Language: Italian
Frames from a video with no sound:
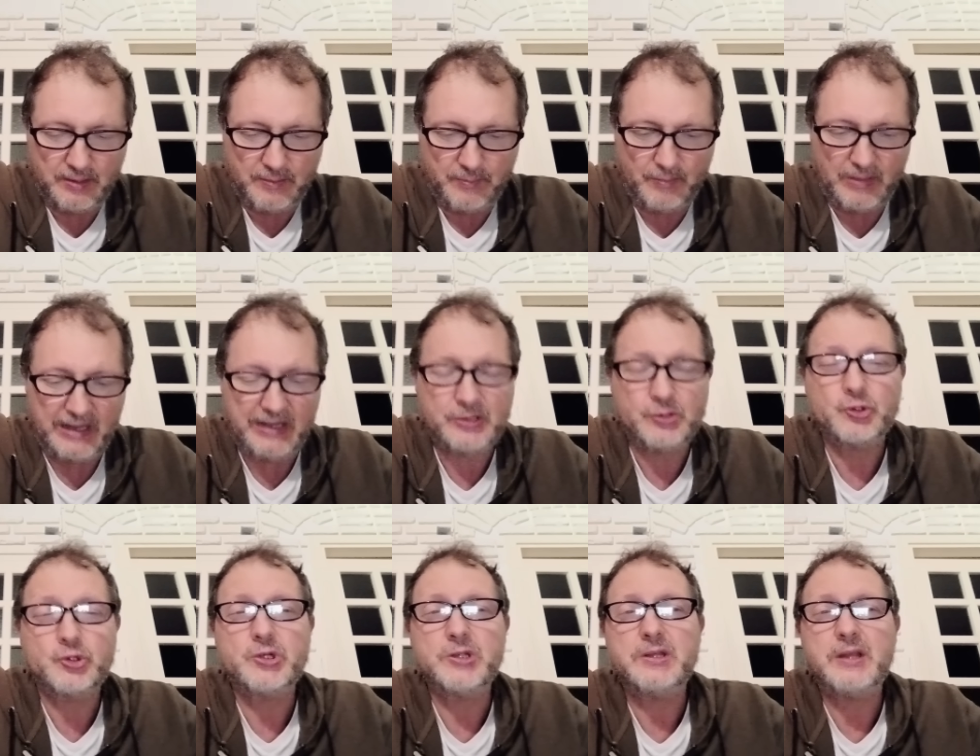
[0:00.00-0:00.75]
ma la
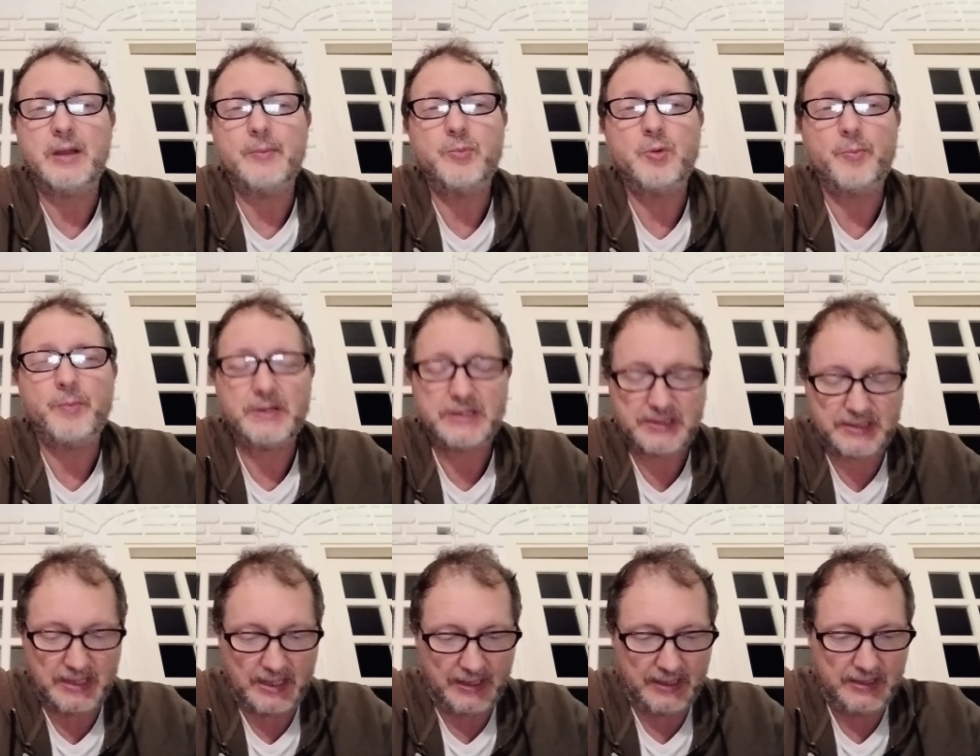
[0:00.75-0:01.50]
società può
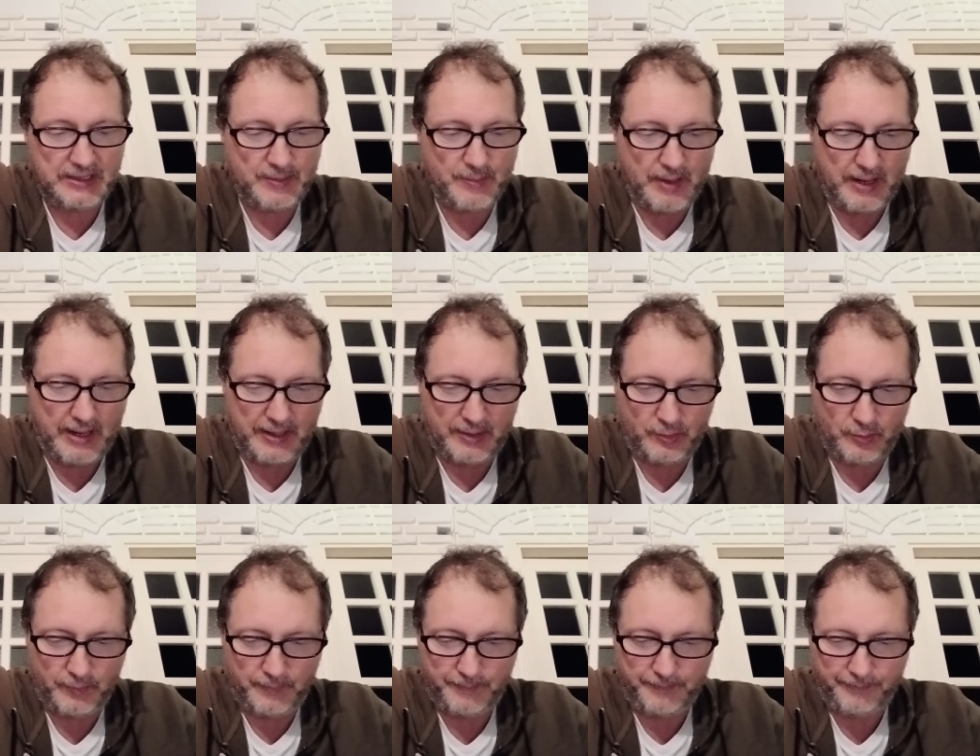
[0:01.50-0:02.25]
passare di
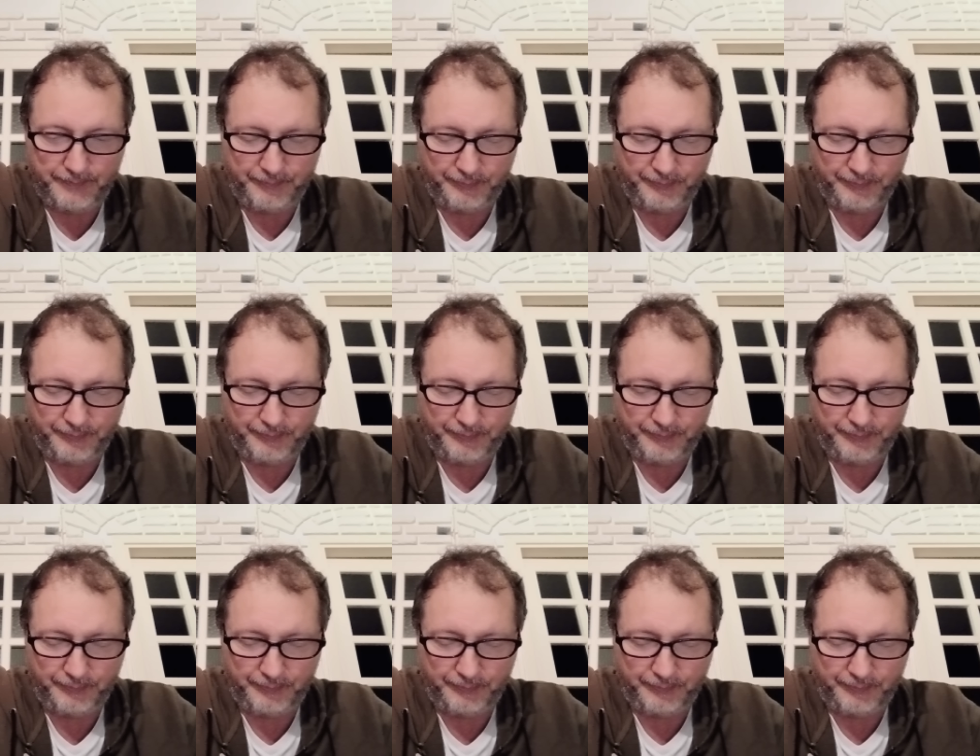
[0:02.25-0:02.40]
mano.